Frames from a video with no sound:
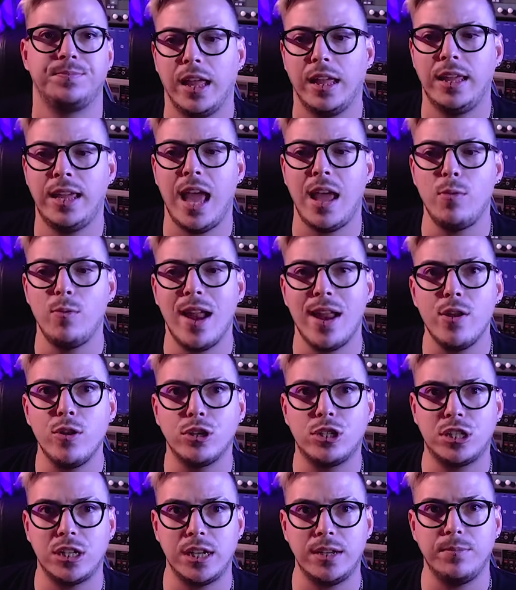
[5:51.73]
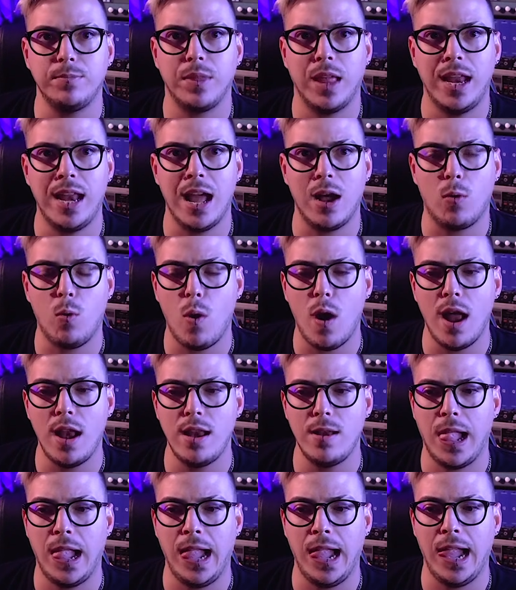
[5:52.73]
y hay una noche en la
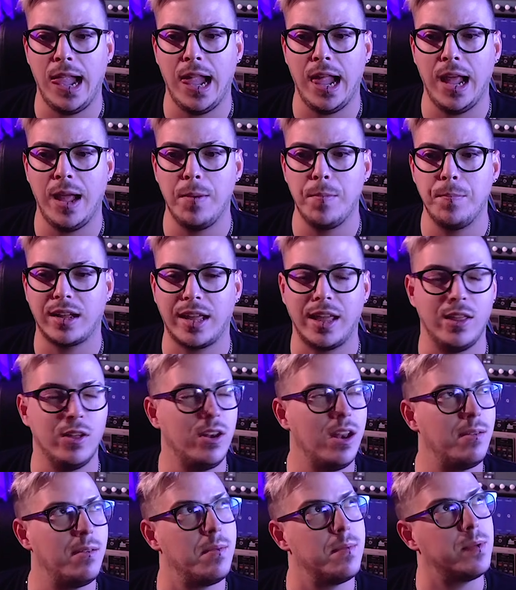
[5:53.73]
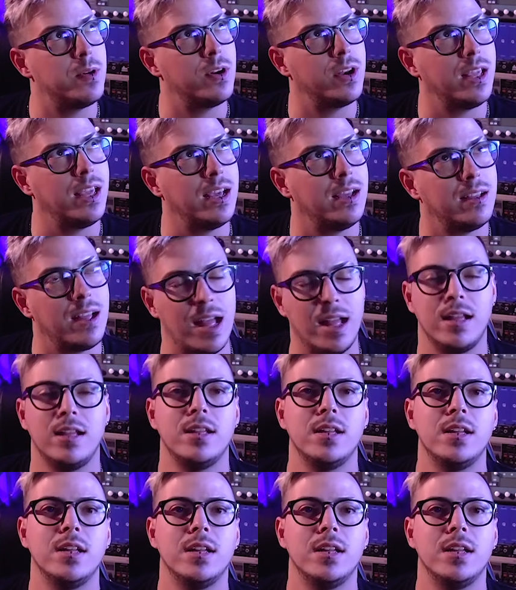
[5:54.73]
cual eh, quedó en la memoria. Ah,